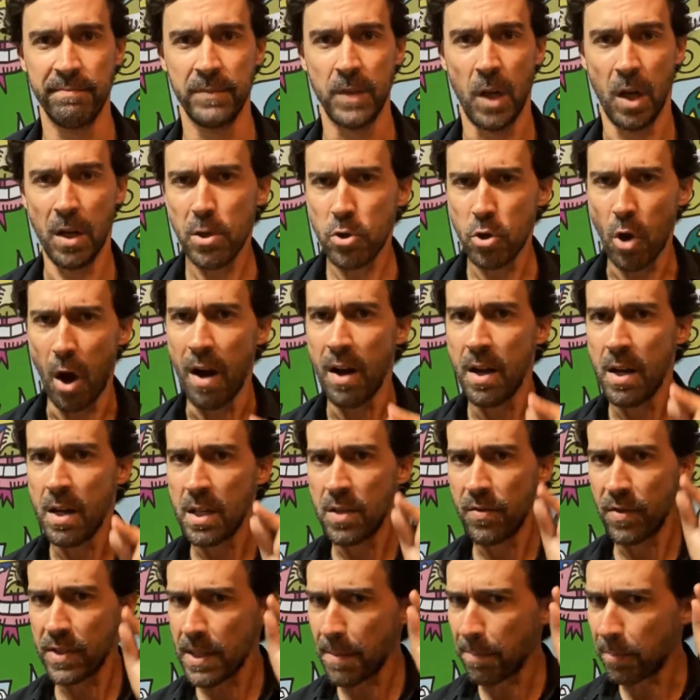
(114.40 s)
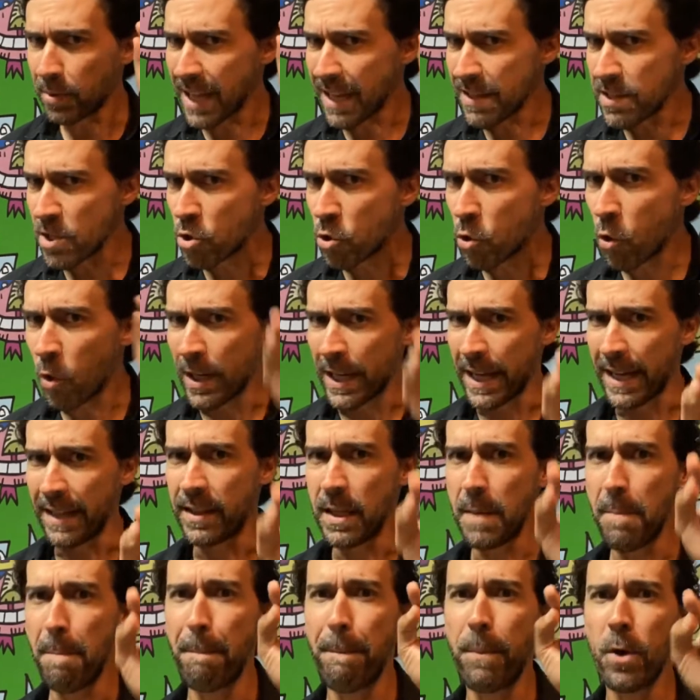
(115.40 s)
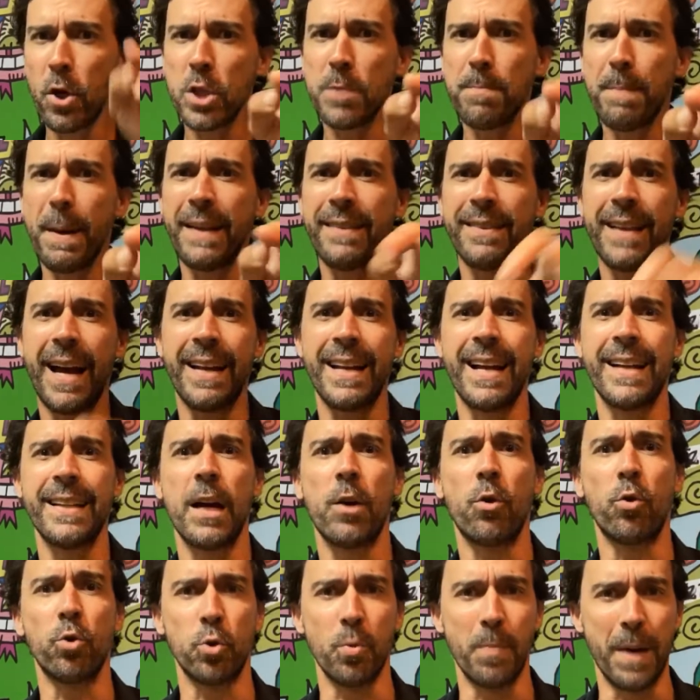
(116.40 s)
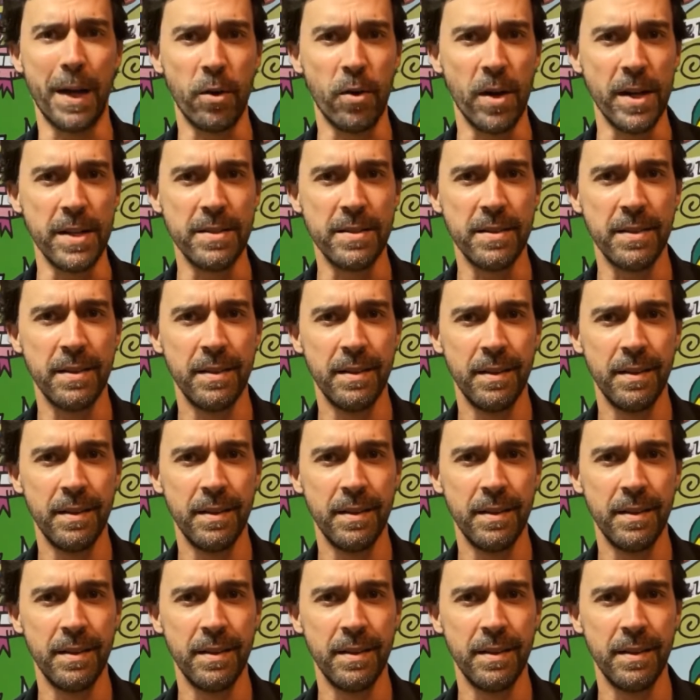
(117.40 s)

Olha só, se você pudesse escolher entre prospectar e nadar com tubarões,